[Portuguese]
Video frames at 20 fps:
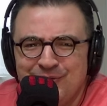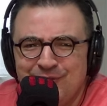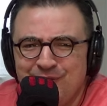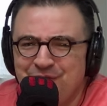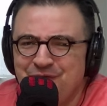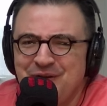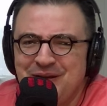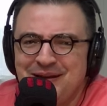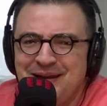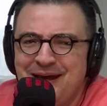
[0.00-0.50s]
O
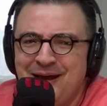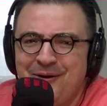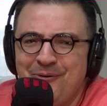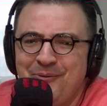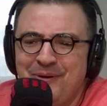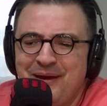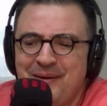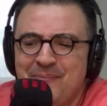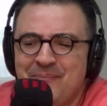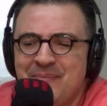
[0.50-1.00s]

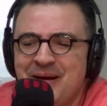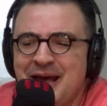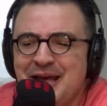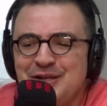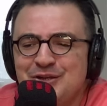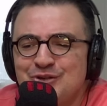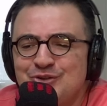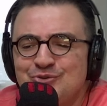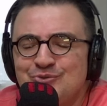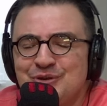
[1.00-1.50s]
final é
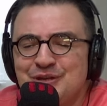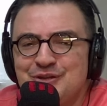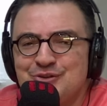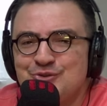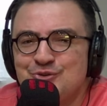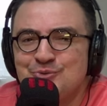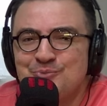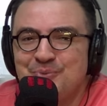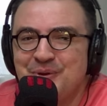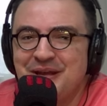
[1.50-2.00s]
mais do que
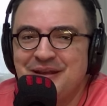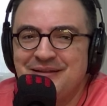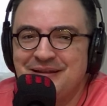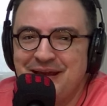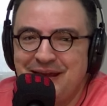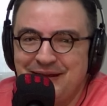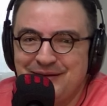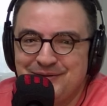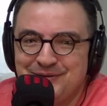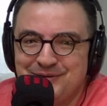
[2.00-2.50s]

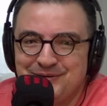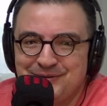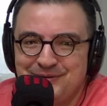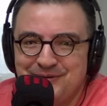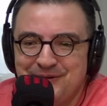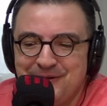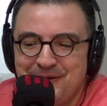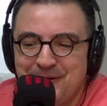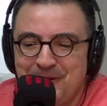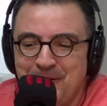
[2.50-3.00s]

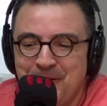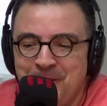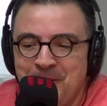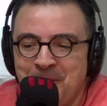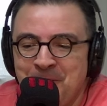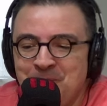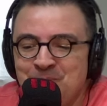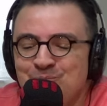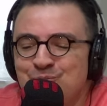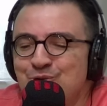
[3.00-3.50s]
surpreendente.
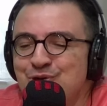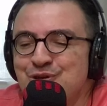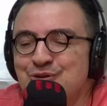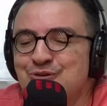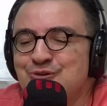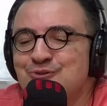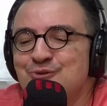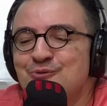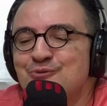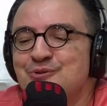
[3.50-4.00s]
Por
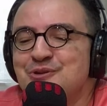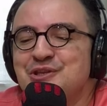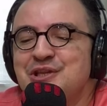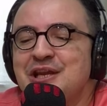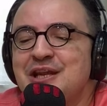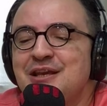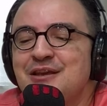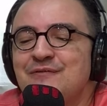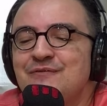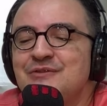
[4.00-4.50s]
isso eu
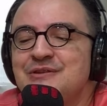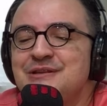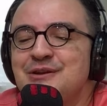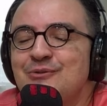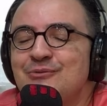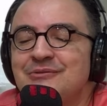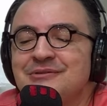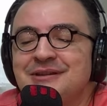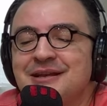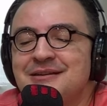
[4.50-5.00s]
gostaria que você
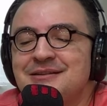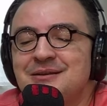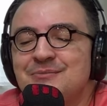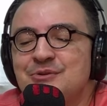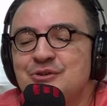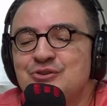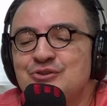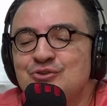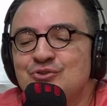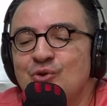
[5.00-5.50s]
contasse a
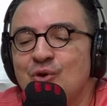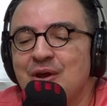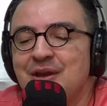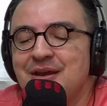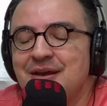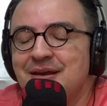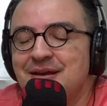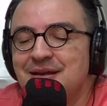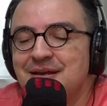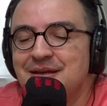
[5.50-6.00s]
minha
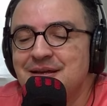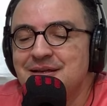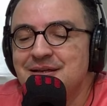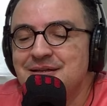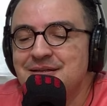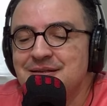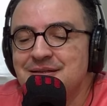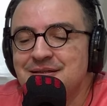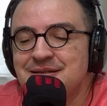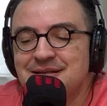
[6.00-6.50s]
história
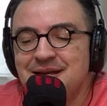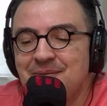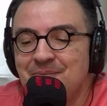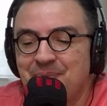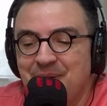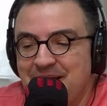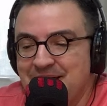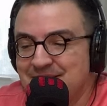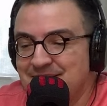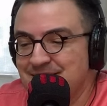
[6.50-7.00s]
sem
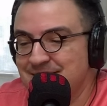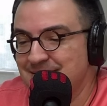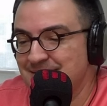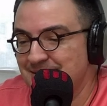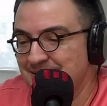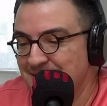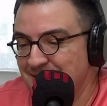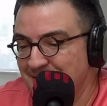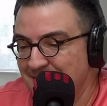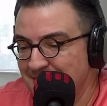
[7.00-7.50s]

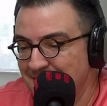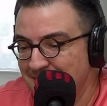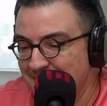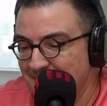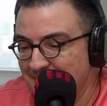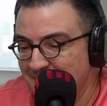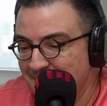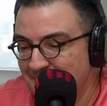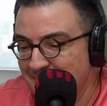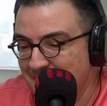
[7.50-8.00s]
pressa.
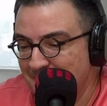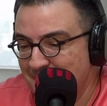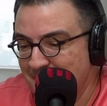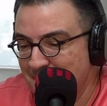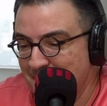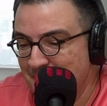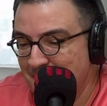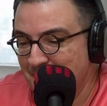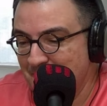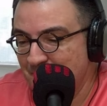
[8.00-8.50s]

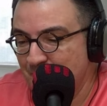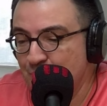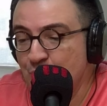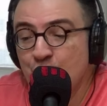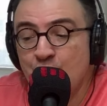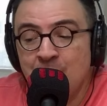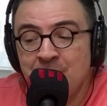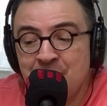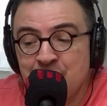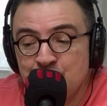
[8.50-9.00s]

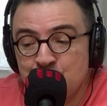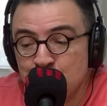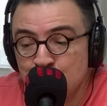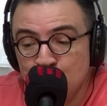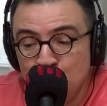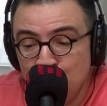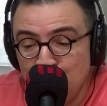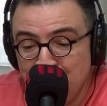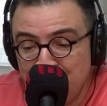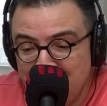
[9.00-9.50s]
Meu nome é
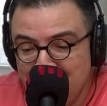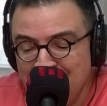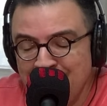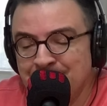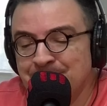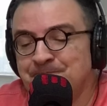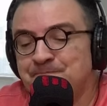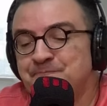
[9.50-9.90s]
Júlia.